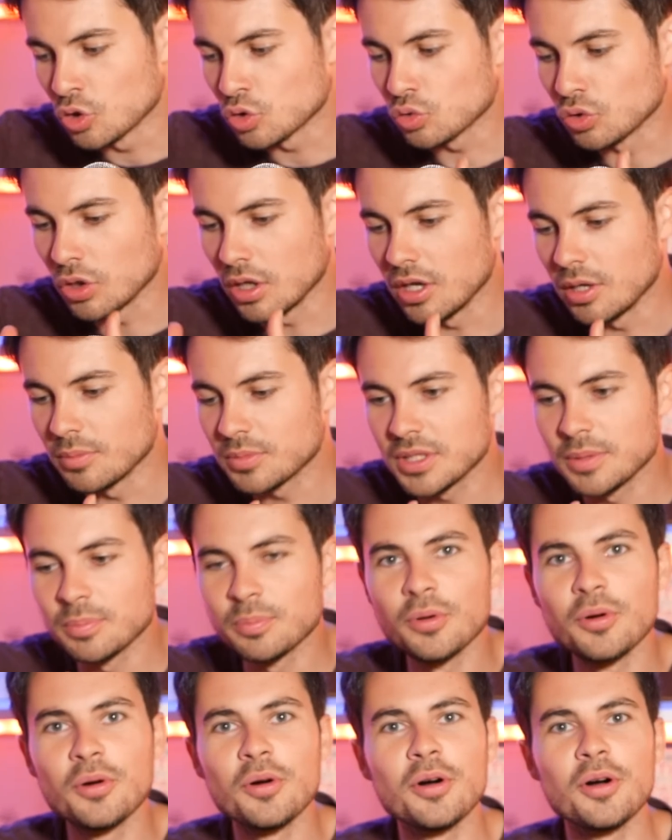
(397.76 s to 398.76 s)
Je vous donne un petit
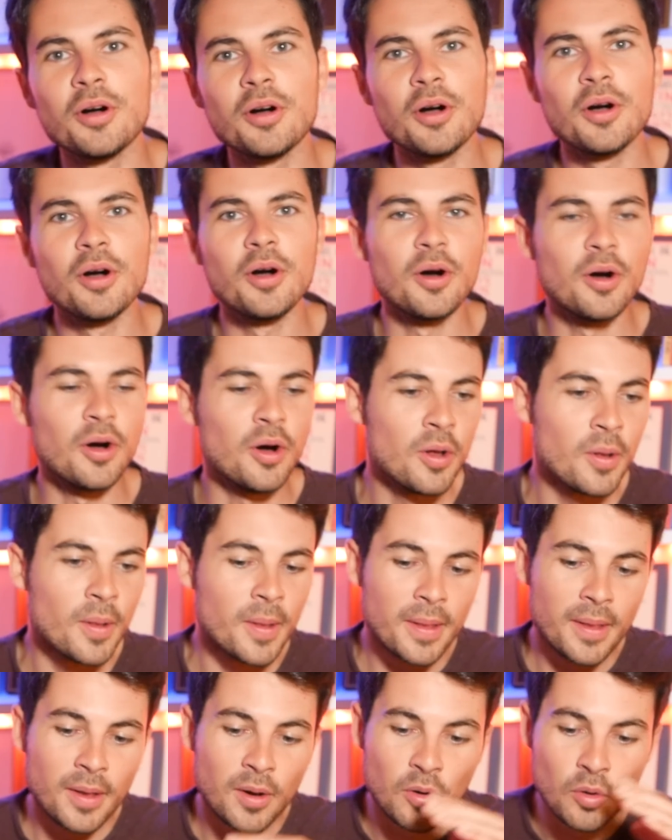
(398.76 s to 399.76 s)
peu euh,
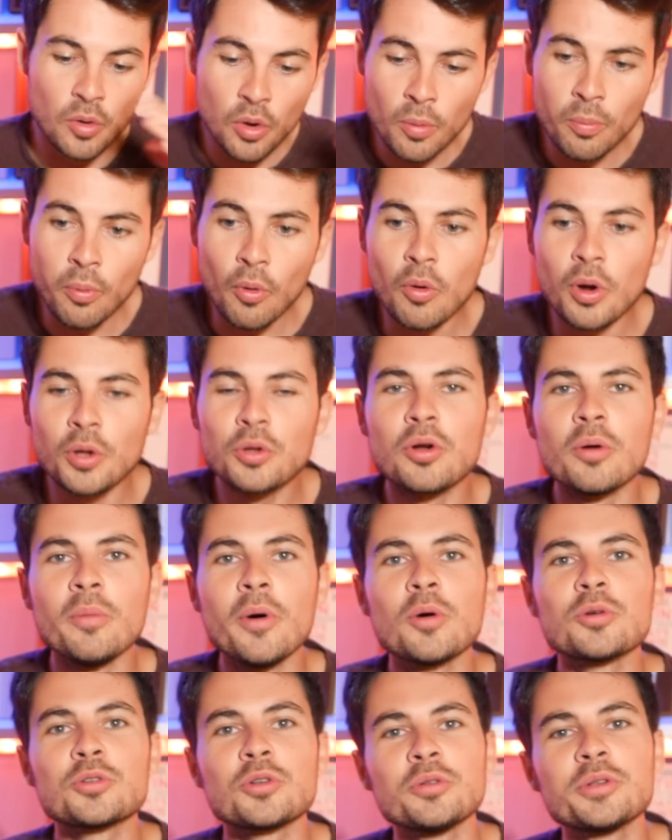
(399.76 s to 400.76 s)
le pourquoi du
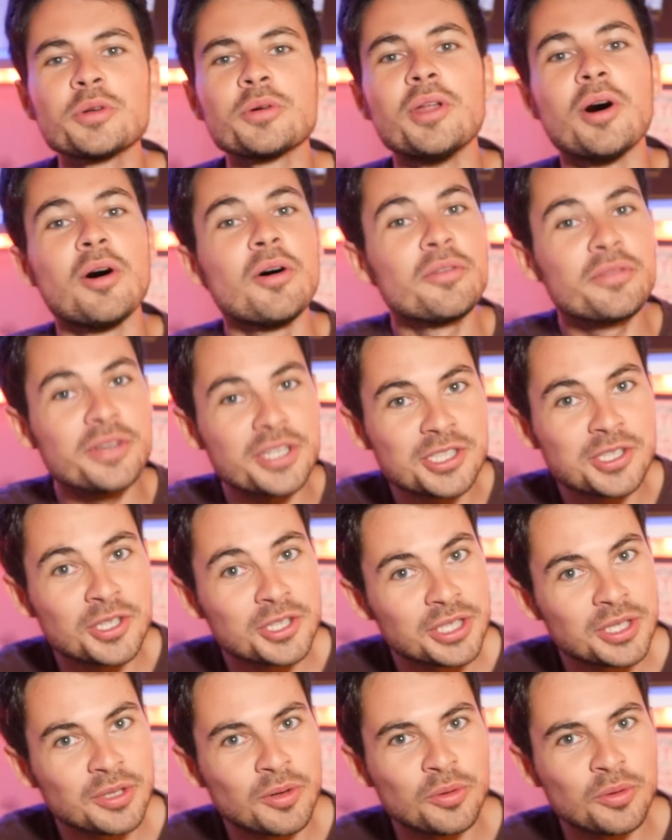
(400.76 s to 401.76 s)
comment. Aujourd'hui, on a envie de changer de